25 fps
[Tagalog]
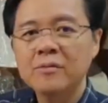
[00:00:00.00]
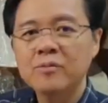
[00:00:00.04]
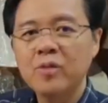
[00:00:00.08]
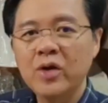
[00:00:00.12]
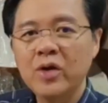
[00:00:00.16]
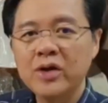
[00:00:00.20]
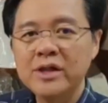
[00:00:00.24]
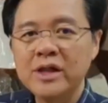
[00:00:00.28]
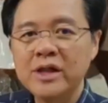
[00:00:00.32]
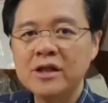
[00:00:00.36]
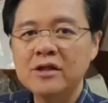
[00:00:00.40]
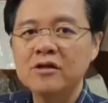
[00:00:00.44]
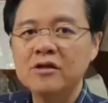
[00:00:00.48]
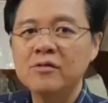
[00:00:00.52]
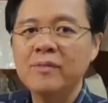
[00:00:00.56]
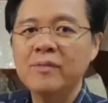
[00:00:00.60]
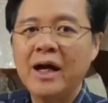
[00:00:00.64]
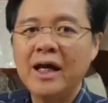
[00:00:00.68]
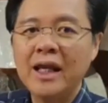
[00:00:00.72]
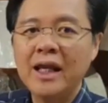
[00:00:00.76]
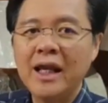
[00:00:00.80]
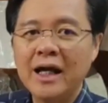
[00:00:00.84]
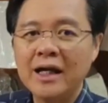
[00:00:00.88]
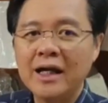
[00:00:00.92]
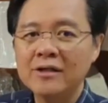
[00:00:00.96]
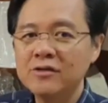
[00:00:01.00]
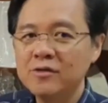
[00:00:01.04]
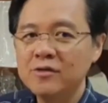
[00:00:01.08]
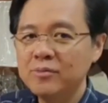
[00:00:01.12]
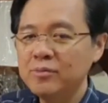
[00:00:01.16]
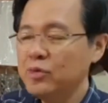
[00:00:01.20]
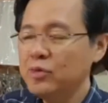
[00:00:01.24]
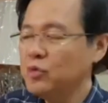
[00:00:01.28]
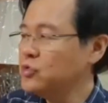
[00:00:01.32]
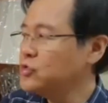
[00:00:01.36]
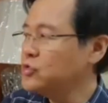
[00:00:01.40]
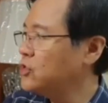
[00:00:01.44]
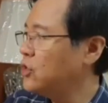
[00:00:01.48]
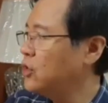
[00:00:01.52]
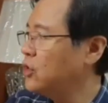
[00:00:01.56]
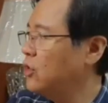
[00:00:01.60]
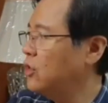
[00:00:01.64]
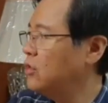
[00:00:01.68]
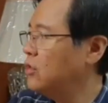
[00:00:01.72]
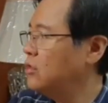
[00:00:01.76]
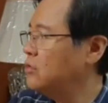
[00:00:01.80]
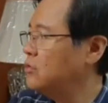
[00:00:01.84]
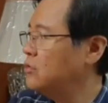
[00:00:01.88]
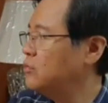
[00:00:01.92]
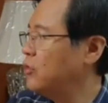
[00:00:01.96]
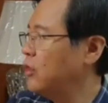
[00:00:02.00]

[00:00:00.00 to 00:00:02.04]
pwedeng lumalaki yung puso,